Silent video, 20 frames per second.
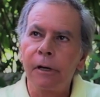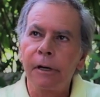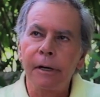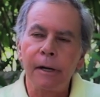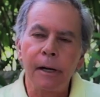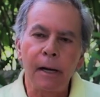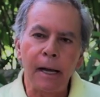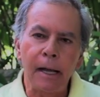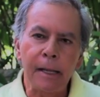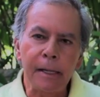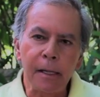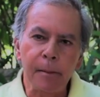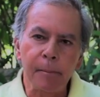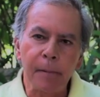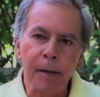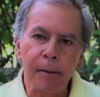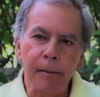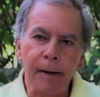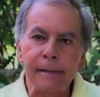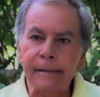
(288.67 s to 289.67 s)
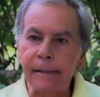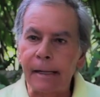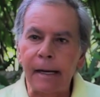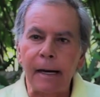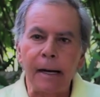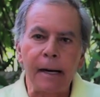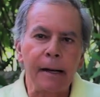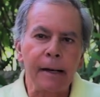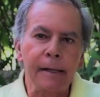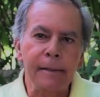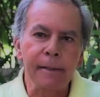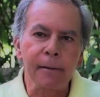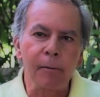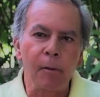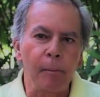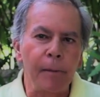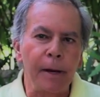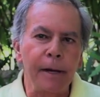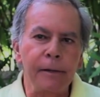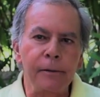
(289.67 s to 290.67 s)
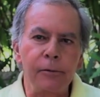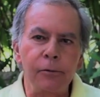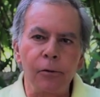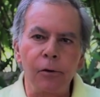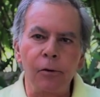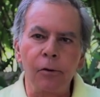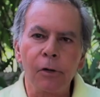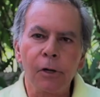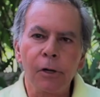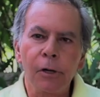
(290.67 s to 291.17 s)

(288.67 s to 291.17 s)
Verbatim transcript: nadie me va a atacar en este momento,